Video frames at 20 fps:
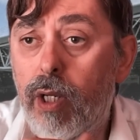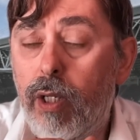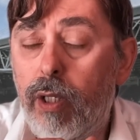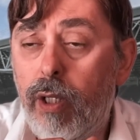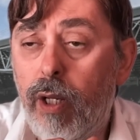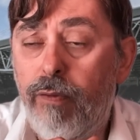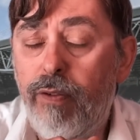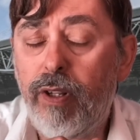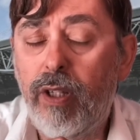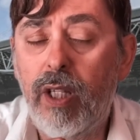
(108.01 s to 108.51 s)

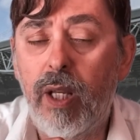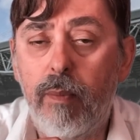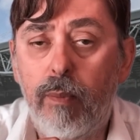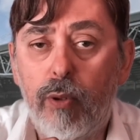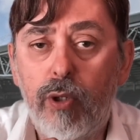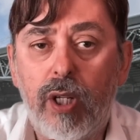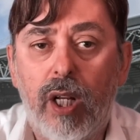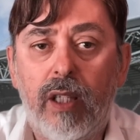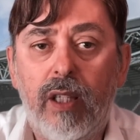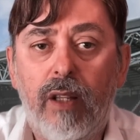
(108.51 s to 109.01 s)
nel frattempo
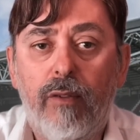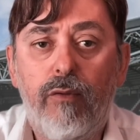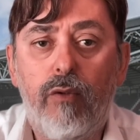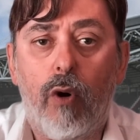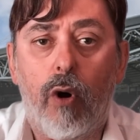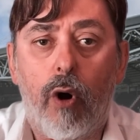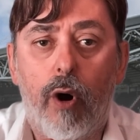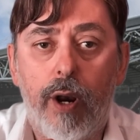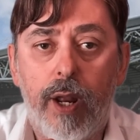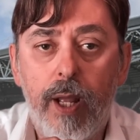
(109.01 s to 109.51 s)
salta
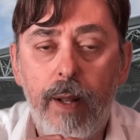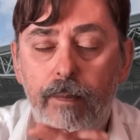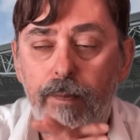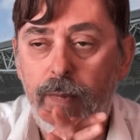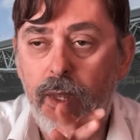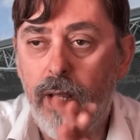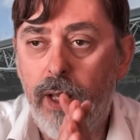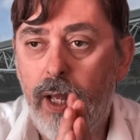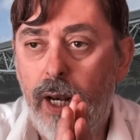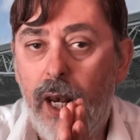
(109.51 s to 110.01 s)
fuori
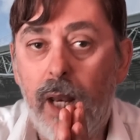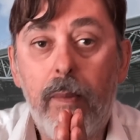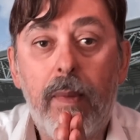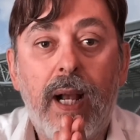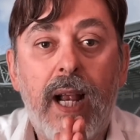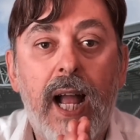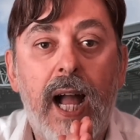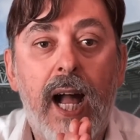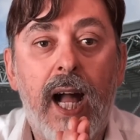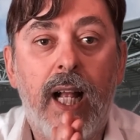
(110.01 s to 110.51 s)
la
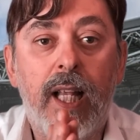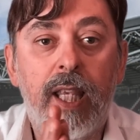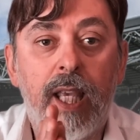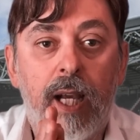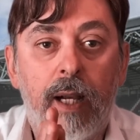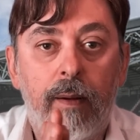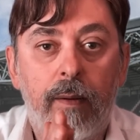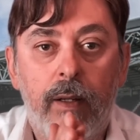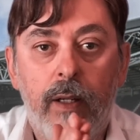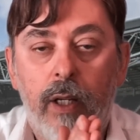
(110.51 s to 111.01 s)

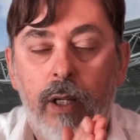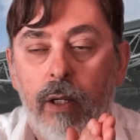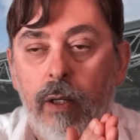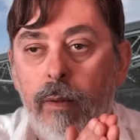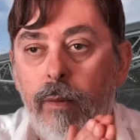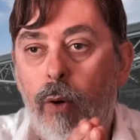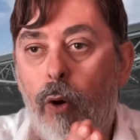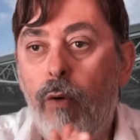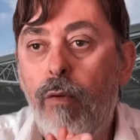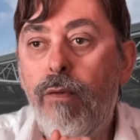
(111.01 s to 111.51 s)
magagna,
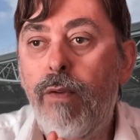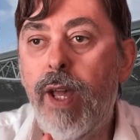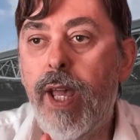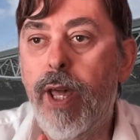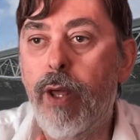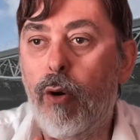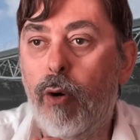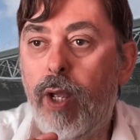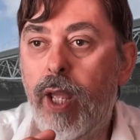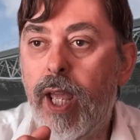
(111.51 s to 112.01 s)

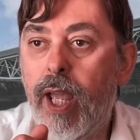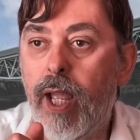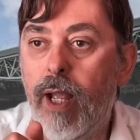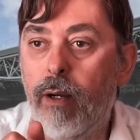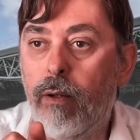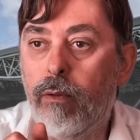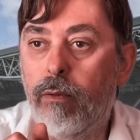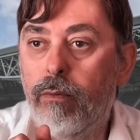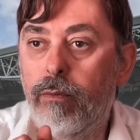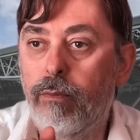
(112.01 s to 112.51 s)
ovvero
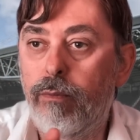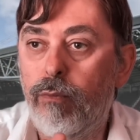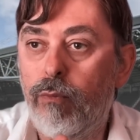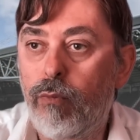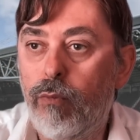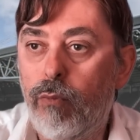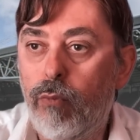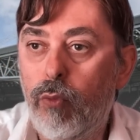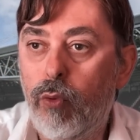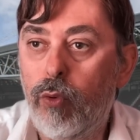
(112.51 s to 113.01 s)
che
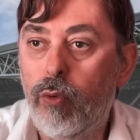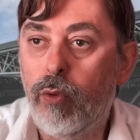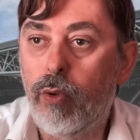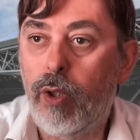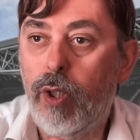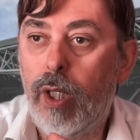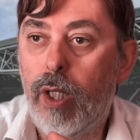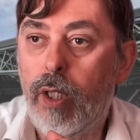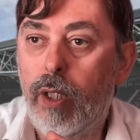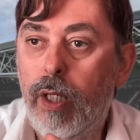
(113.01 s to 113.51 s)

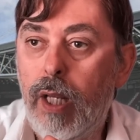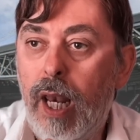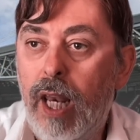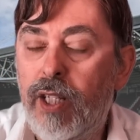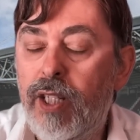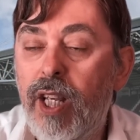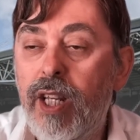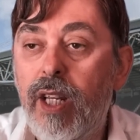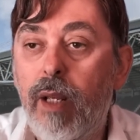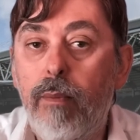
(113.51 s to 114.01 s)
nella
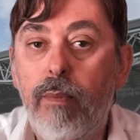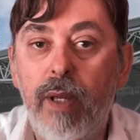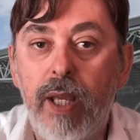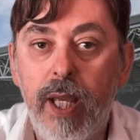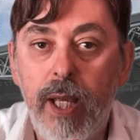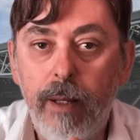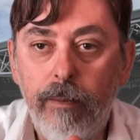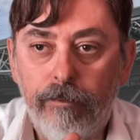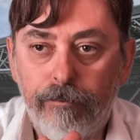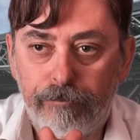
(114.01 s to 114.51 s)
Serie
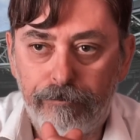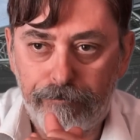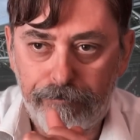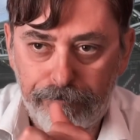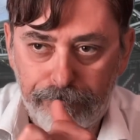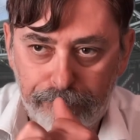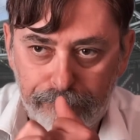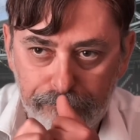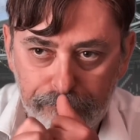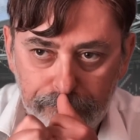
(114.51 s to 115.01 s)
B
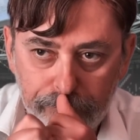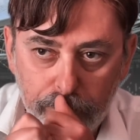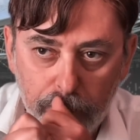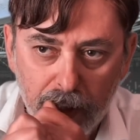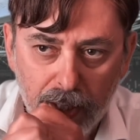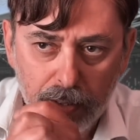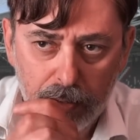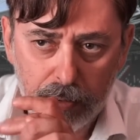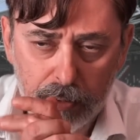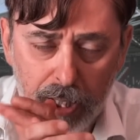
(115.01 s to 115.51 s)

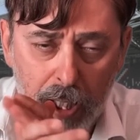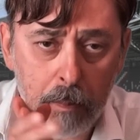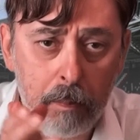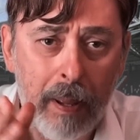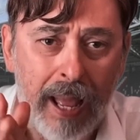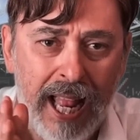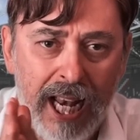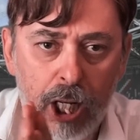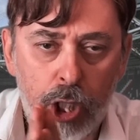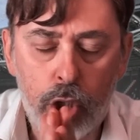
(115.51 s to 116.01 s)
del
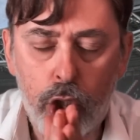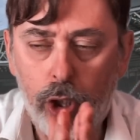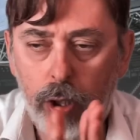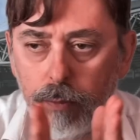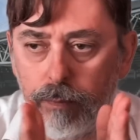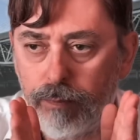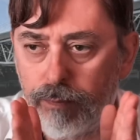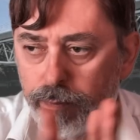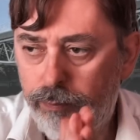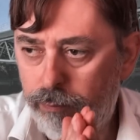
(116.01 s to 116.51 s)

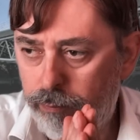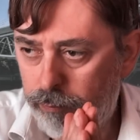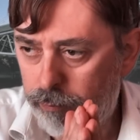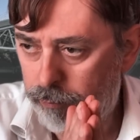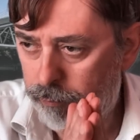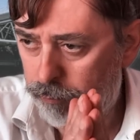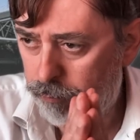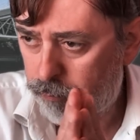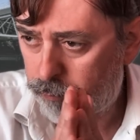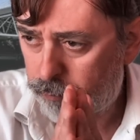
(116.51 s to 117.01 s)
Belgio
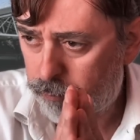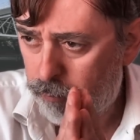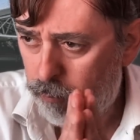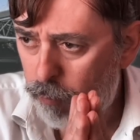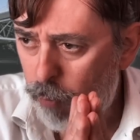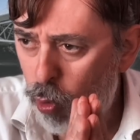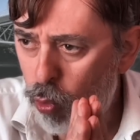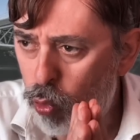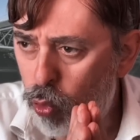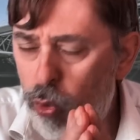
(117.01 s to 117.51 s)

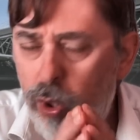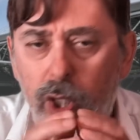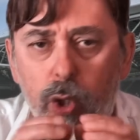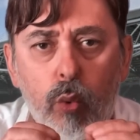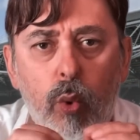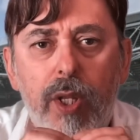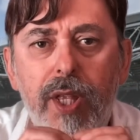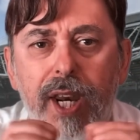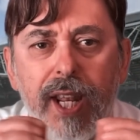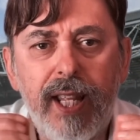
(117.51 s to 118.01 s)
una
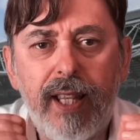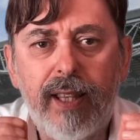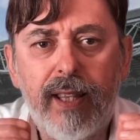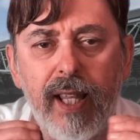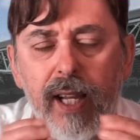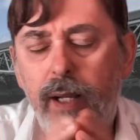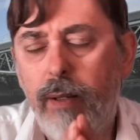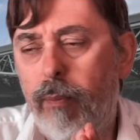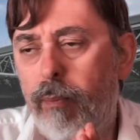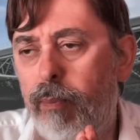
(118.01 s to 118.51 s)

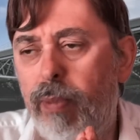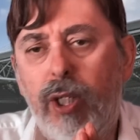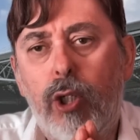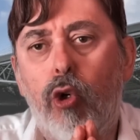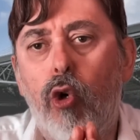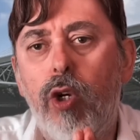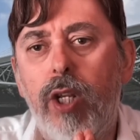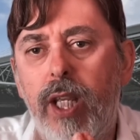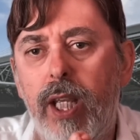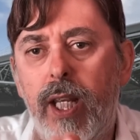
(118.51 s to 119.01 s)
squadretta
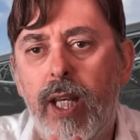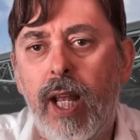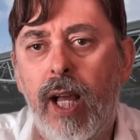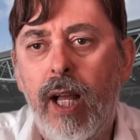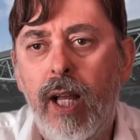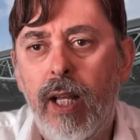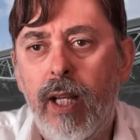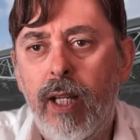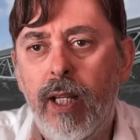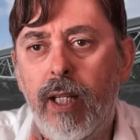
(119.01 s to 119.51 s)

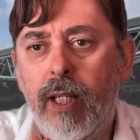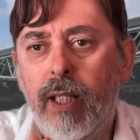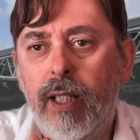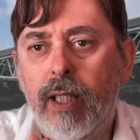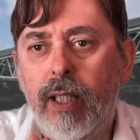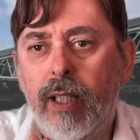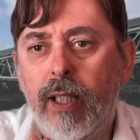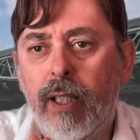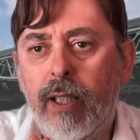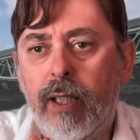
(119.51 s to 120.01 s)
piccolina
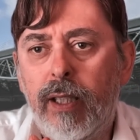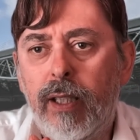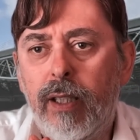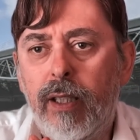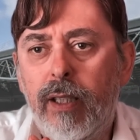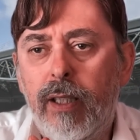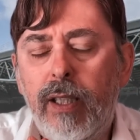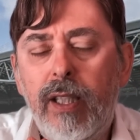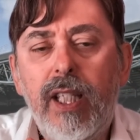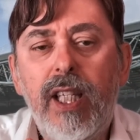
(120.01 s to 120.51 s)

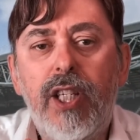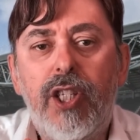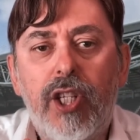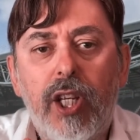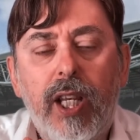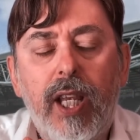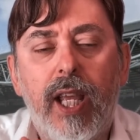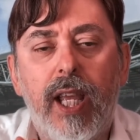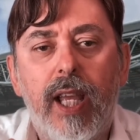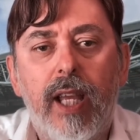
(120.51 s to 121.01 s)

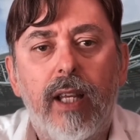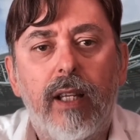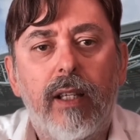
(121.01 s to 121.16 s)
dice che